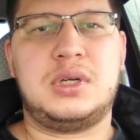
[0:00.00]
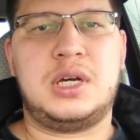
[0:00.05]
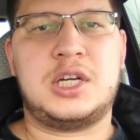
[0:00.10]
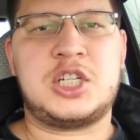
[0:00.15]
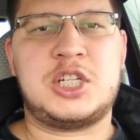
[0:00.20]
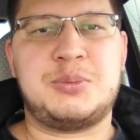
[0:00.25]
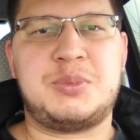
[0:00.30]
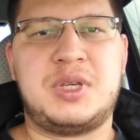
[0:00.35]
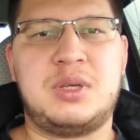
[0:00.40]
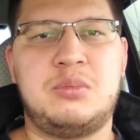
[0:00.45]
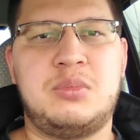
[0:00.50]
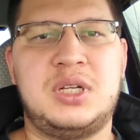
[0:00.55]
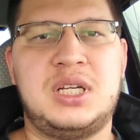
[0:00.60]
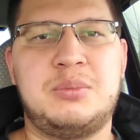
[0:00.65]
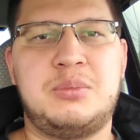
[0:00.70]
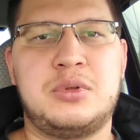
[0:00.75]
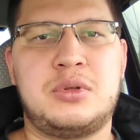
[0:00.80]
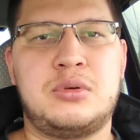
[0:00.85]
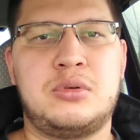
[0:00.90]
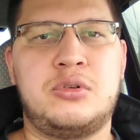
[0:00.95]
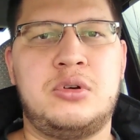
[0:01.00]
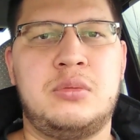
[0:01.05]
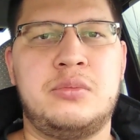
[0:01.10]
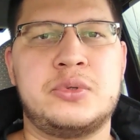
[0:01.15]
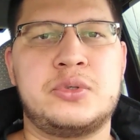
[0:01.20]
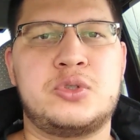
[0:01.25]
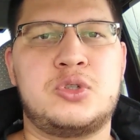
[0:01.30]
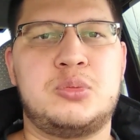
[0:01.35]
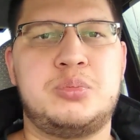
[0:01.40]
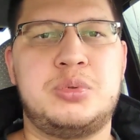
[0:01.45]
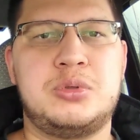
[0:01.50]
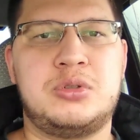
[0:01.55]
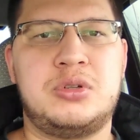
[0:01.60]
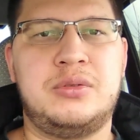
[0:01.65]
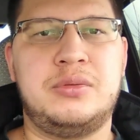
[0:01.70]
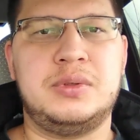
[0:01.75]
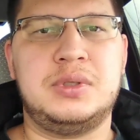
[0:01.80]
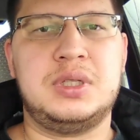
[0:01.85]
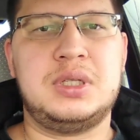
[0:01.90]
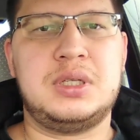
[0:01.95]
Ошибки были по-другому
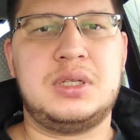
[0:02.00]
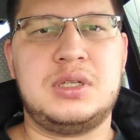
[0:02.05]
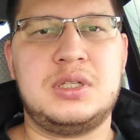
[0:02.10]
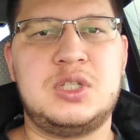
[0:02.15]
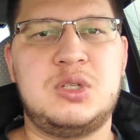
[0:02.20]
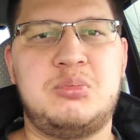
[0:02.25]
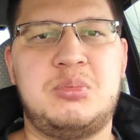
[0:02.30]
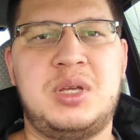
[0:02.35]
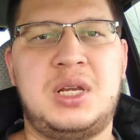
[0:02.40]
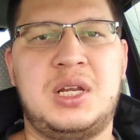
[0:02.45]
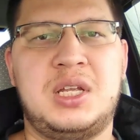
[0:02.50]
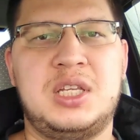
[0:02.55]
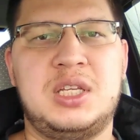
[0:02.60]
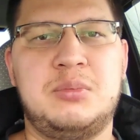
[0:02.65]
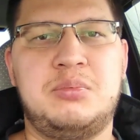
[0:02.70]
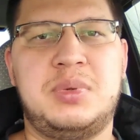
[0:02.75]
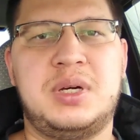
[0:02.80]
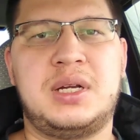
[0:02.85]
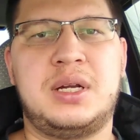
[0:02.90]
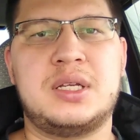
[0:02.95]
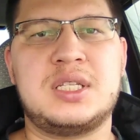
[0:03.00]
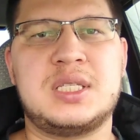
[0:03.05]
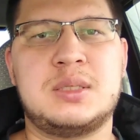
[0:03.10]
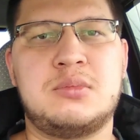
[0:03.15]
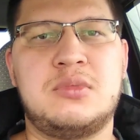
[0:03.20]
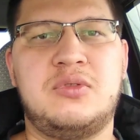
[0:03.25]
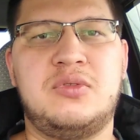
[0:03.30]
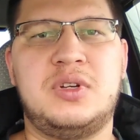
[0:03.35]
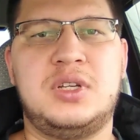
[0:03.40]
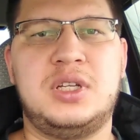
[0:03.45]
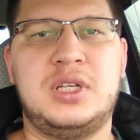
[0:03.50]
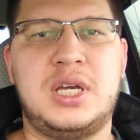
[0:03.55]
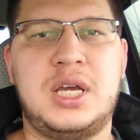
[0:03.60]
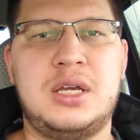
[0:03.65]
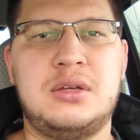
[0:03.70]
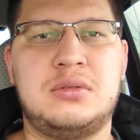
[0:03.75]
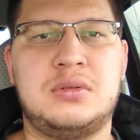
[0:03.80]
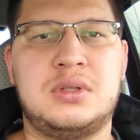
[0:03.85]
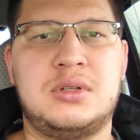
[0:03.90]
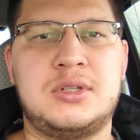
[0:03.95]
сгруппированы, и теперь они по-разному
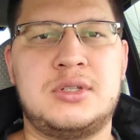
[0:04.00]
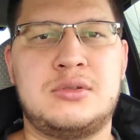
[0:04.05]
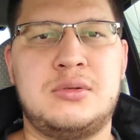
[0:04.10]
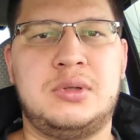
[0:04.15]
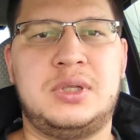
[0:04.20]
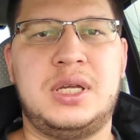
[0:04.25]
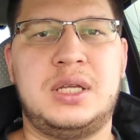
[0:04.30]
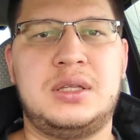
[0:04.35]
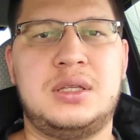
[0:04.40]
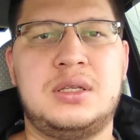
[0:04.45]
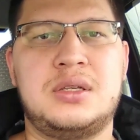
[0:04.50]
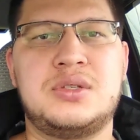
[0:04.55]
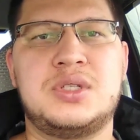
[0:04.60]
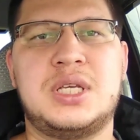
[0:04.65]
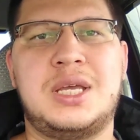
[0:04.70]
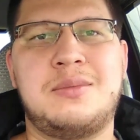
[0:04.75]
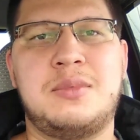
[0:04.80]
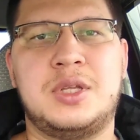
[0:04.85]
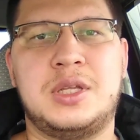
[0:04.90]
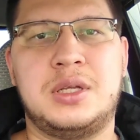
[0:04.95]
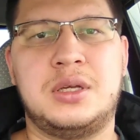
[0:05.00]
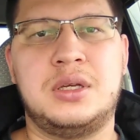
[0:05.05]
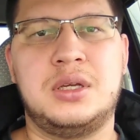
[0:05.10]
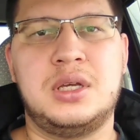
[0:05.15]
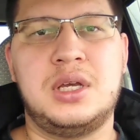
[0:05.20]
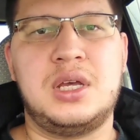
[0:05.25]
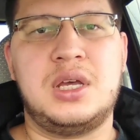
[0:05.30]
влияют на результаты экзамена.